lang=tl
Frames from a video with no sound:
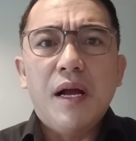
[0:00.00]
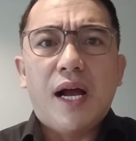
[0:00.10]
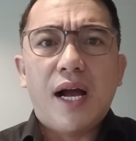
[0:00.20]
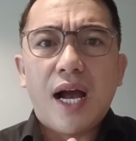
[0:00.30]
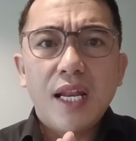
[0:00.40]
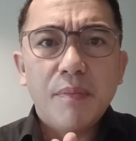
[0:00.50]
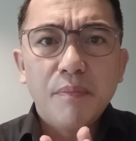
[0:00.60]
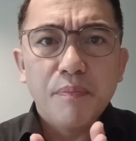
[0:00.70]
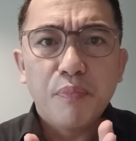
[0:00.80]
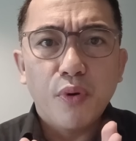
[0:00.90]
uh,
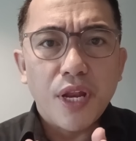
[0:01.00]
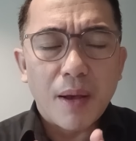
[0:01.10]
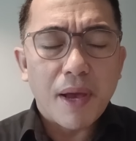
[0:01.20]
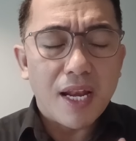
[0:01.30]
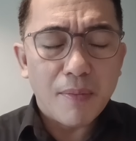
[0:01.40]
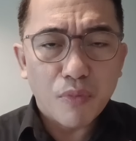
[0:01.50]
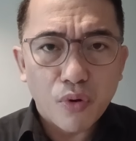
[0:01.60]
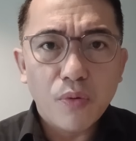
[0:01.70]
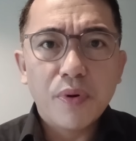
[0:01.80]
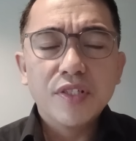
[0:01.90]
alam po na alam
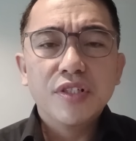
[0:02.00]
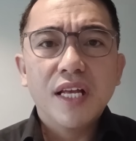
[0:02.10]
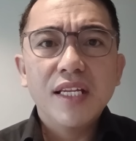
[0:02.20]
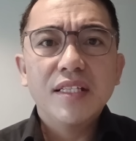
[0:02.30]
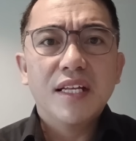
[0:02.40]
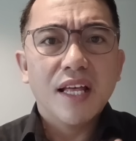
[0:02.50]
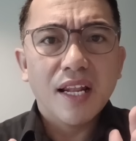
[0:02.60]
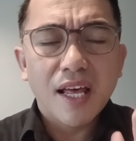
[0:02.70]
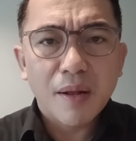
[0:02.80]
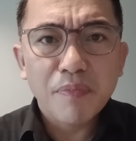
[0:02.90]
ko personally na
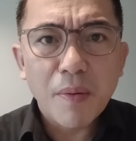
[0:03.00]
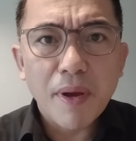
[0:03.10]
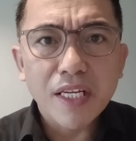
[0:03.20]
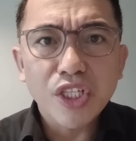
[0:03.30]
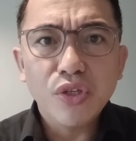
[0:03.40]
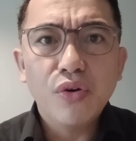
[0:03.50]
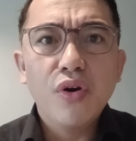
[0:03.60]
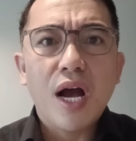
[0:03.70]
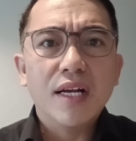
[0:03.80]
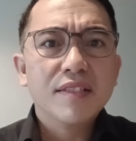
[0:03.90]
nararamdaman
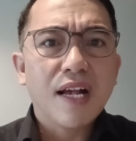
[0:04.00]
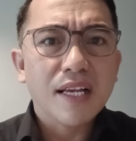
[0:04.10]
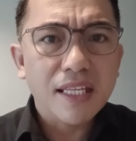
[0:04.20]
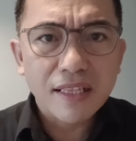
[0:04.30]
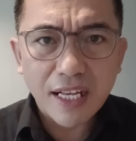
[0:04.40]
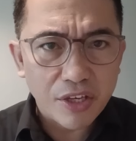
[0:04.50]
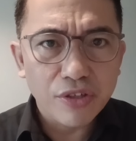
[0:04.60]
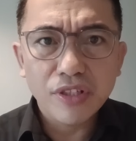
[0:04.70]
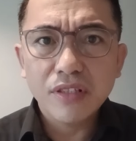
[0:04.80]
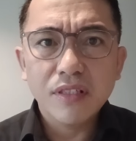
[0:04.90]
ninyo ang sakit
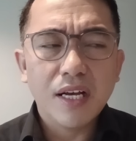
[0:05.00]
ngayon,